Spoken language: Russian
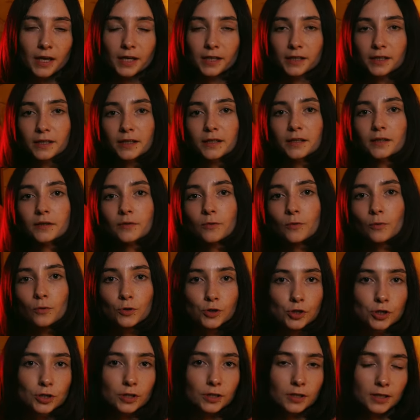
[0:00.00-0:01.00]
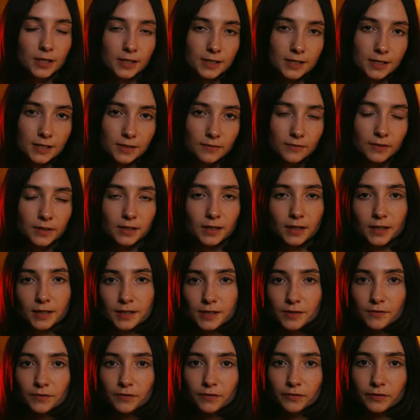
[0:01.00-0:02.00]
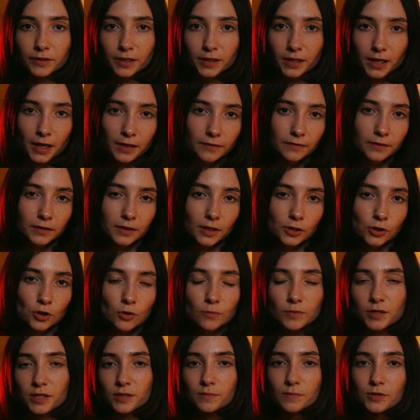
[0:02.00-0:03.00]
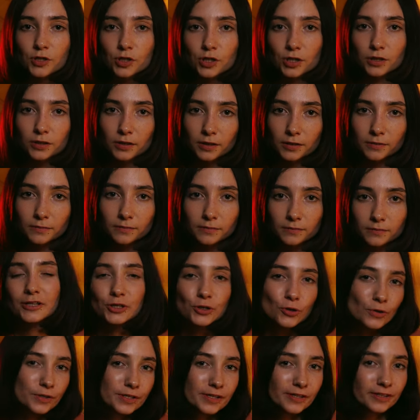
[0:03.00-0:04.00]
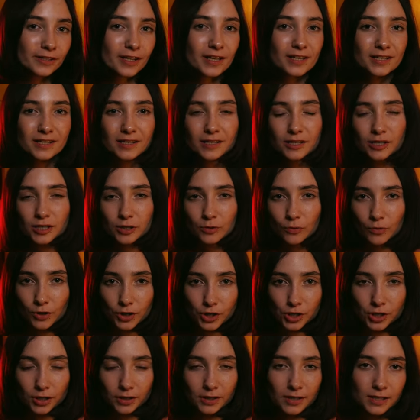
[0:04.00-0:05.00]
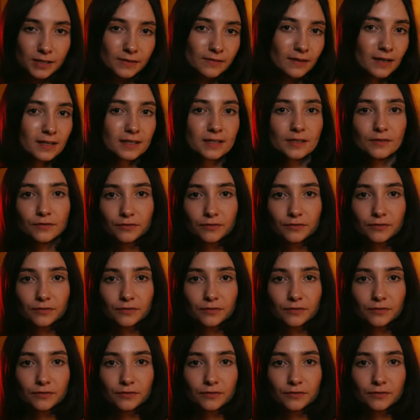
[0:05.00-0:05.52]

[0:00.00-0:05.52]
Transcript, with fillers: И очень красивые креативные фотографии на нем размещены. Еще один классный источник называется